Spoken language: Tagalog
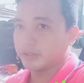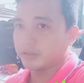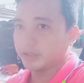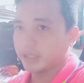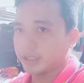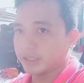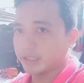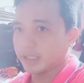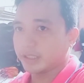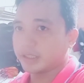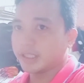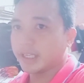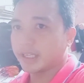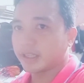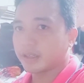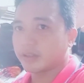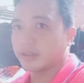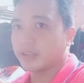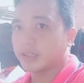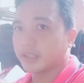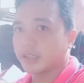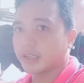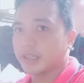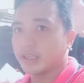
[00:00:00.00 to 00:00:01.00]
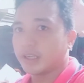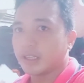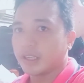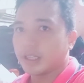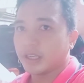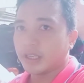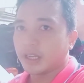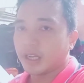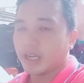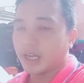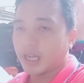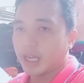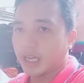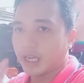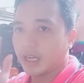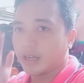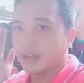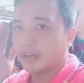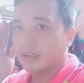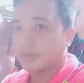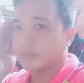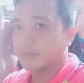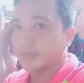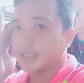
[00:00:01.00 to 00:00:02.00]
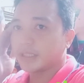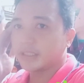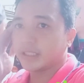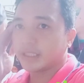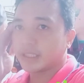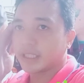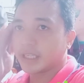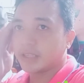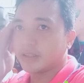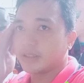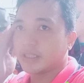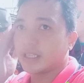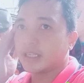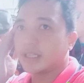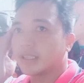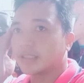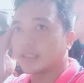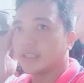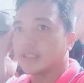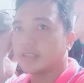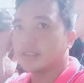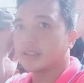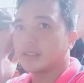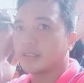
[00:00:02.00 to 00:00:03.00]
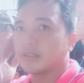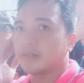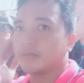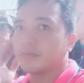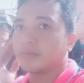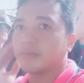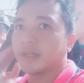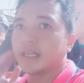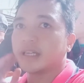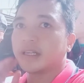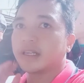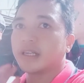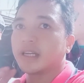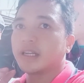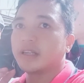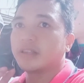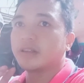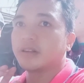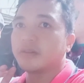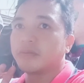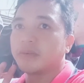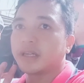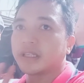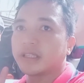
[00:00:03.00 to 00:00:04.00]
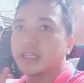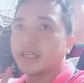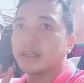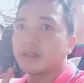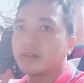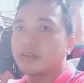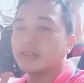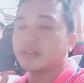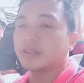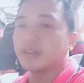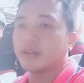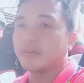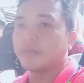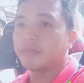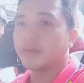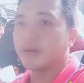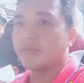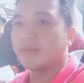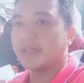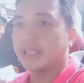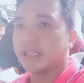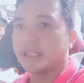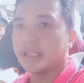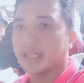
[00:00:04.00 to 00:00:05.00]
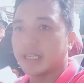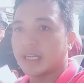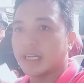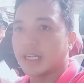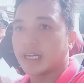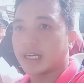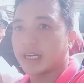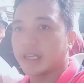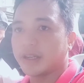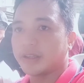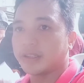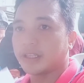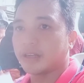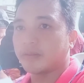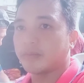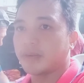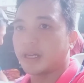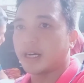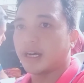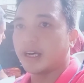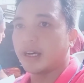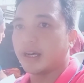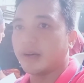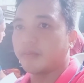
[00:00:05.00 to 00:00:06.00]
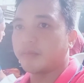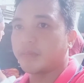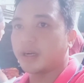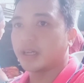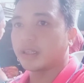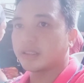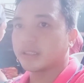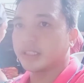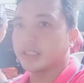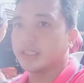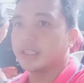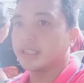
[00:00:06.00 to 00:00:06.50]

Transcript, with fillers: ide-decor. Ah, pwede kayo na lang din mag ano, mag-decor doon. Bumili na lang kayo ng mga party needs